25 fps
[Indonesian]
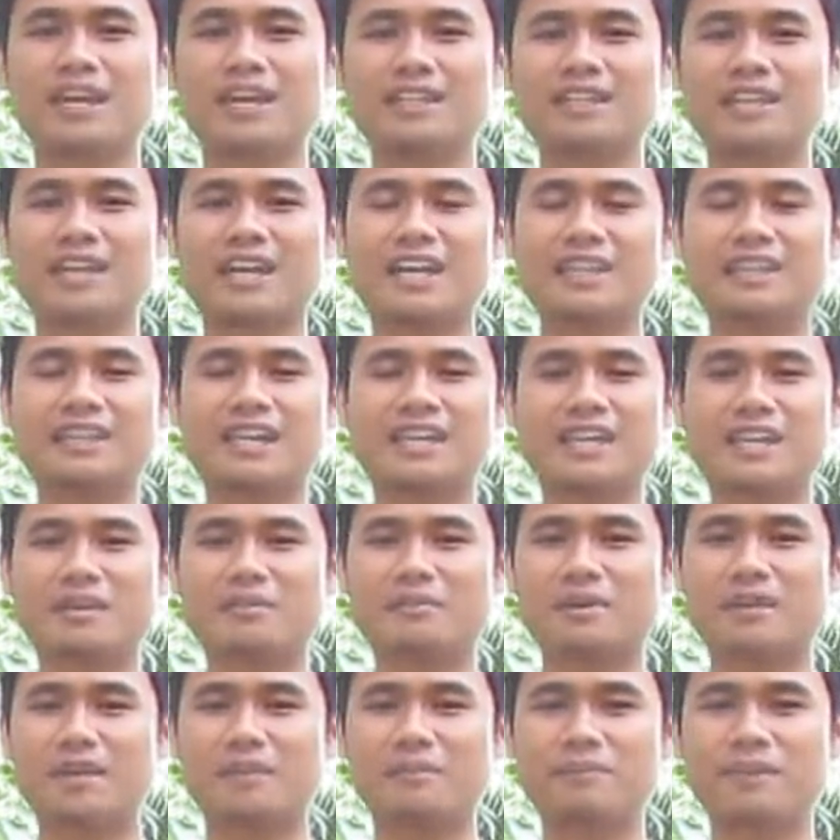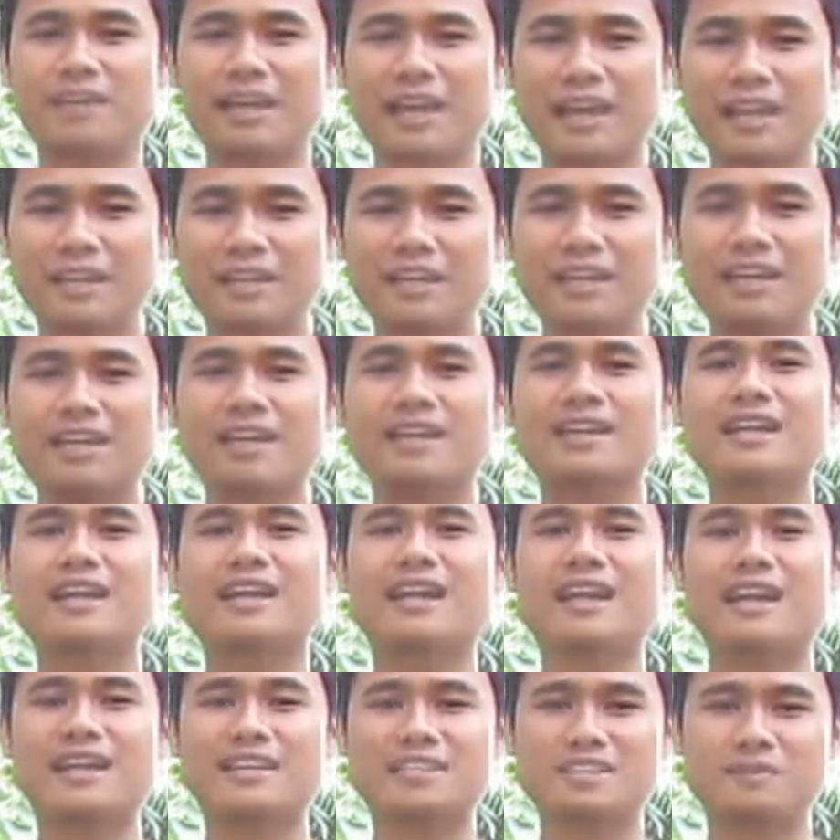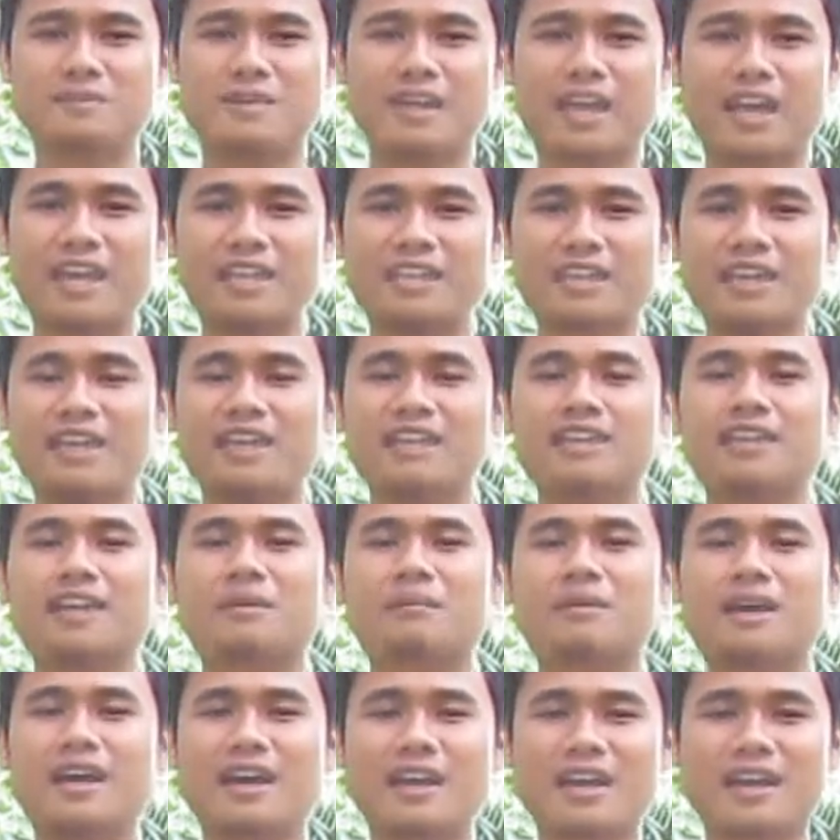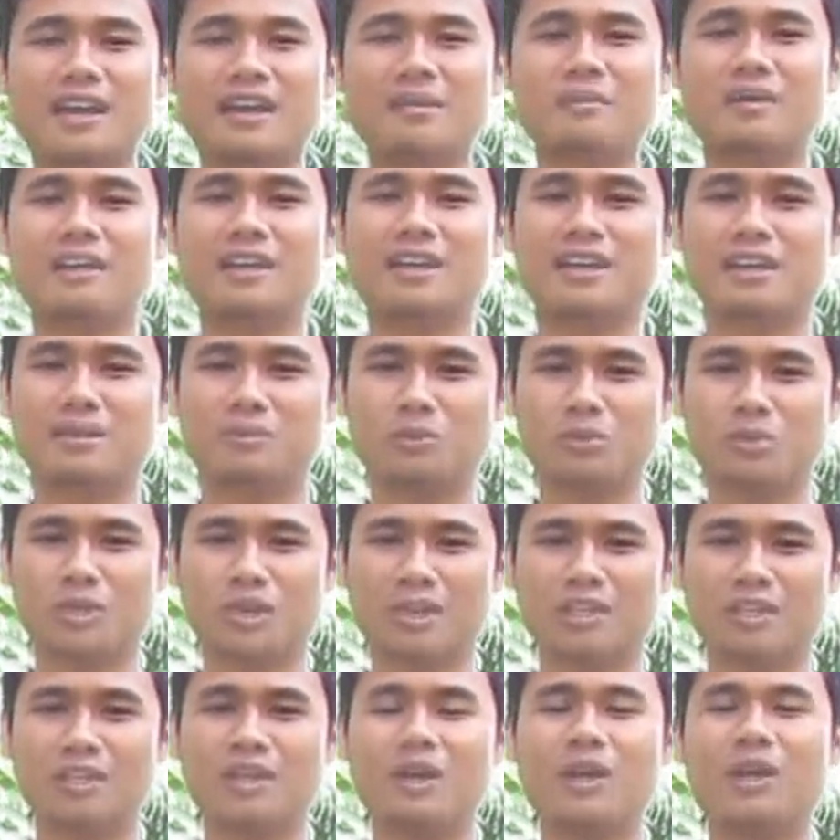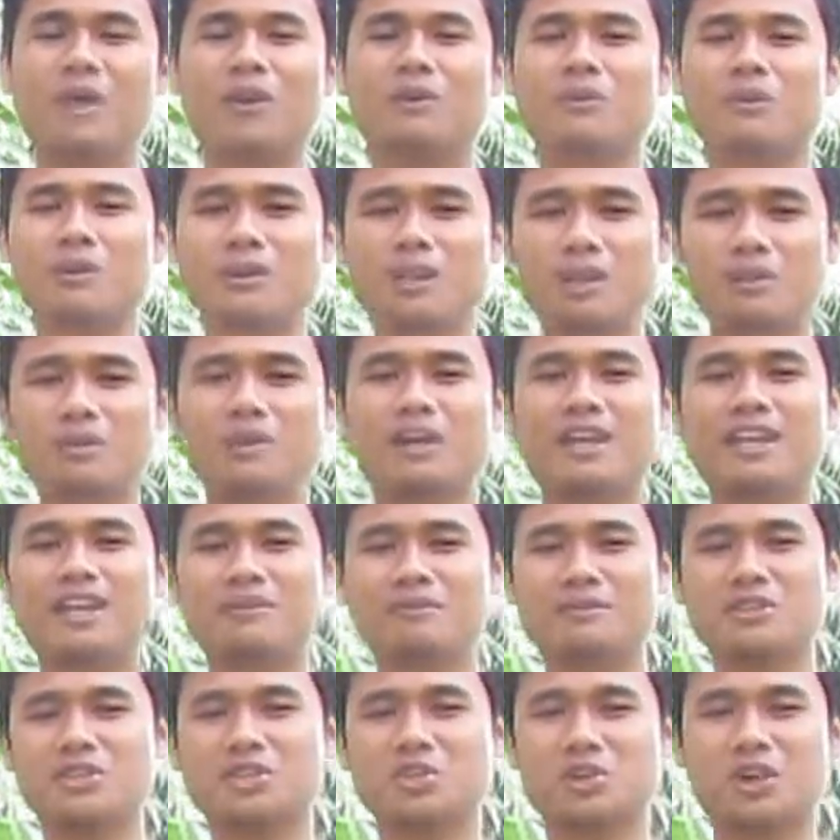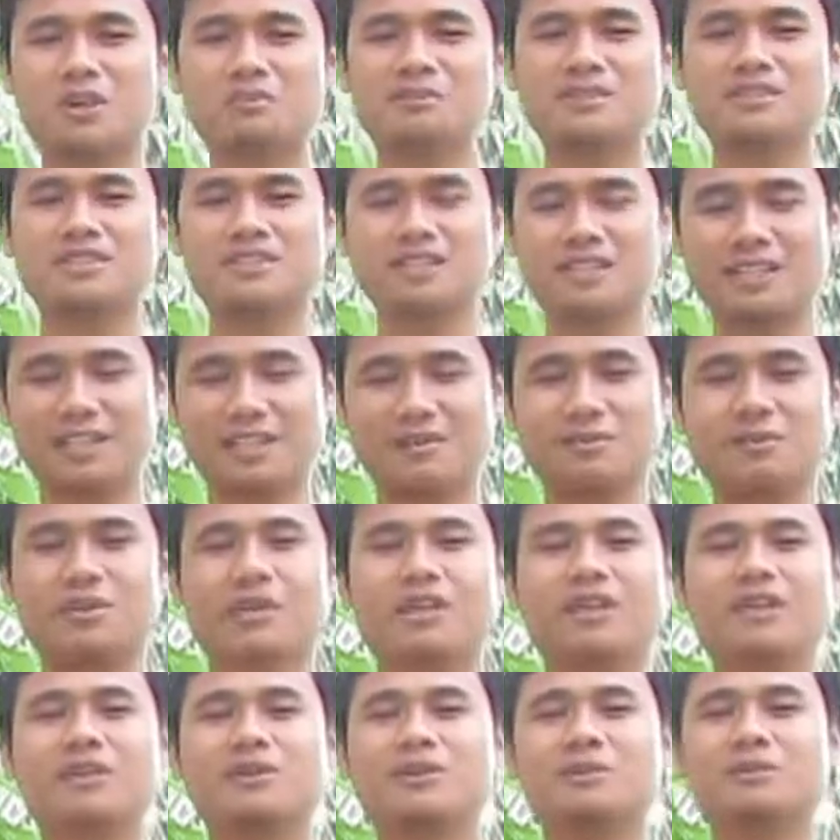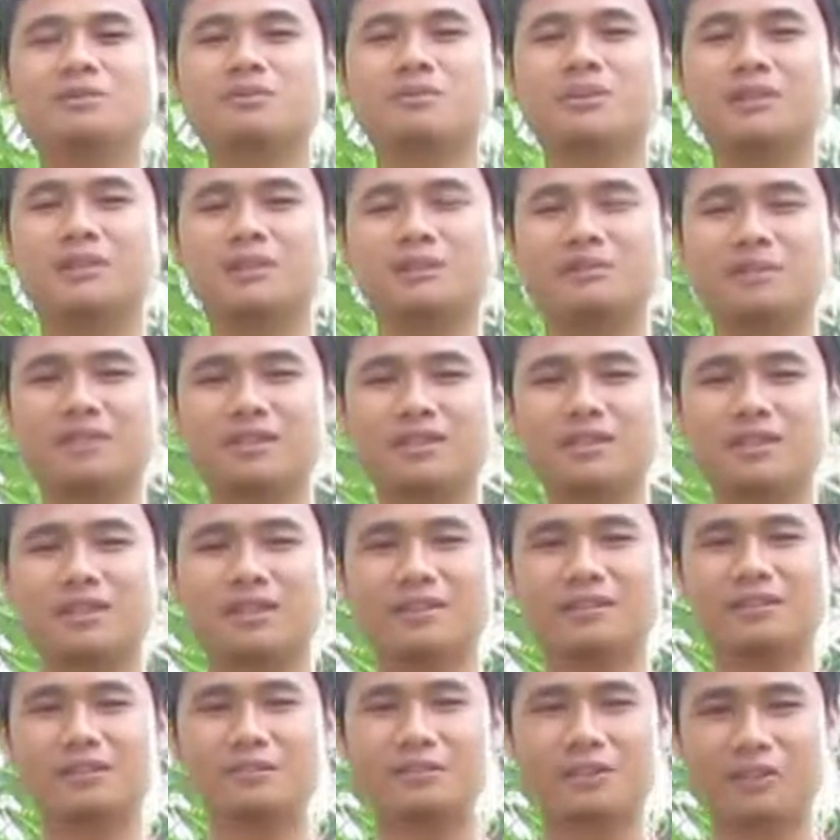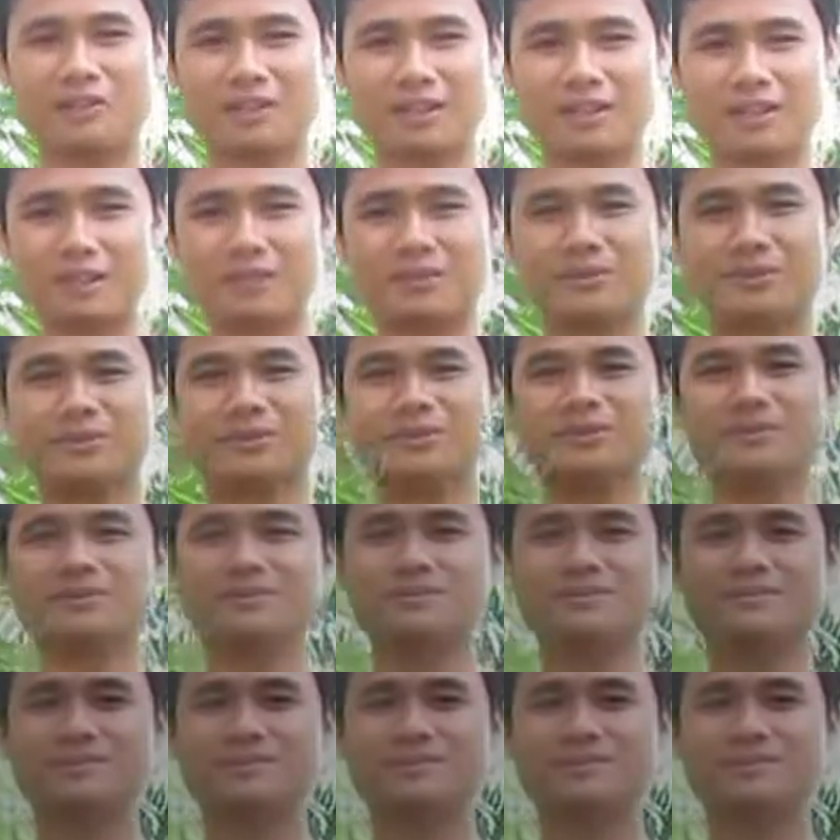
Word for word: kata-kata yang berlebihan, dan lain sebagainya yang mengarah kepada keburukan. Wallahu alam bishawab. Assalamualaikum warahmatullahi wabarakatuh.